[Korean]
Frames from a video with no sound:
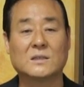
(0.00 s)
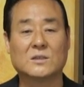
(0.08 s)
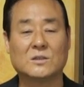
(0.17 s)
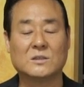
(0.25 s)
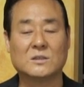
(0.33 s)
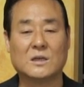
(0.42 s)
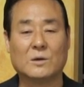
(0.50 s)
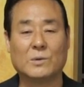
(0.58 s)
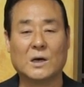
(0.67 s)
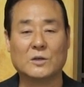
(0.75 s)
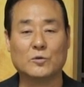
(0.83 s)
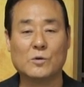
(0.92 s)

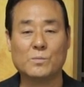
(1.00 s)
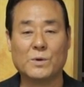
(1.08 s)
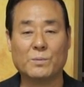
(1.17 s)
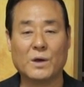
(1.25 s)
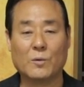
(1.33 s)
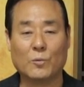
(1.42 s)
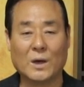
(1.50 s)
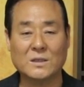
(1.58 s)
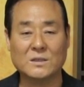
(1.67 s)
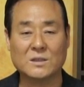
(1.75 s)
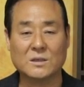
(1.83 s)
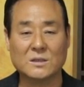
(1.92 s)
선지자와 율법의
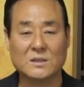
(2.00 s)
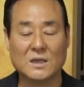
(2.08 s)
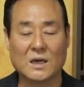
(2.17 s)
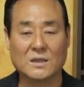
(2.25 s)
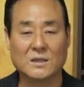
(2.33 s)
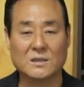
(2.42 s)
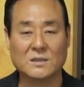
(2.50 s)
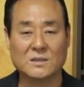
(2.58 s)
완성 이야기를